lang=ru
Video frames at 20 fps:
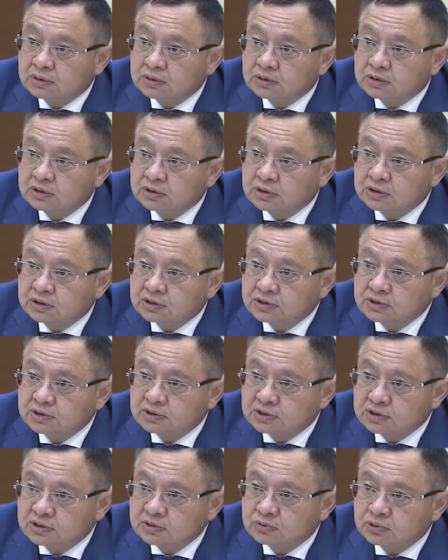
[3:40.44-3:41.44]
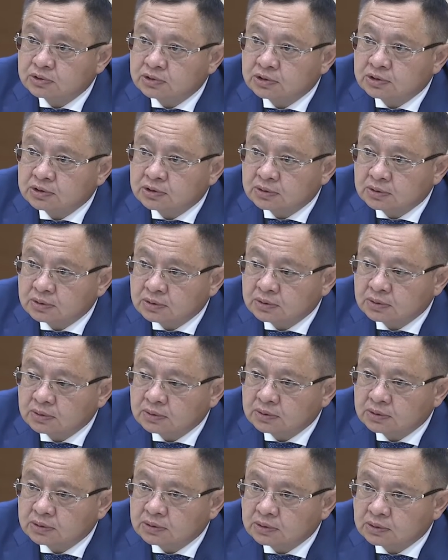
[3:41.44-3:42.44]
И сегодня
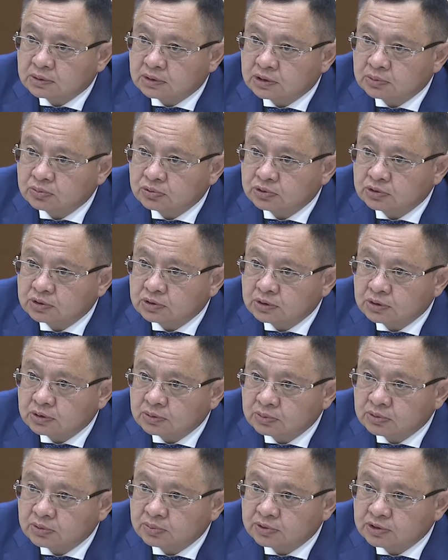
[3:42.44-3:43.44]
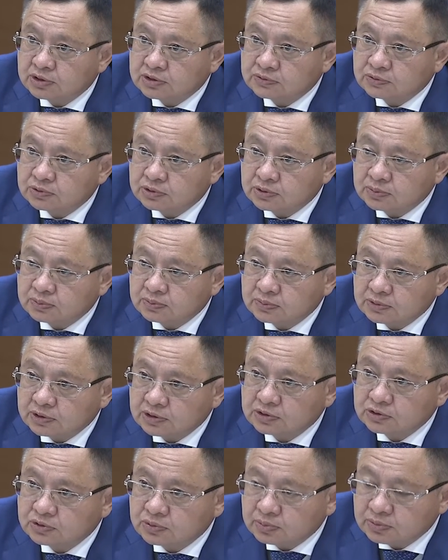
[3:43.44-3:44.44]
работы мы производим,
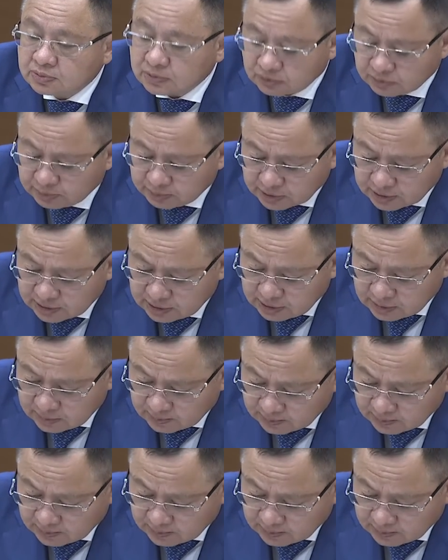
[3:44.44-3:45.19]
идем в плане.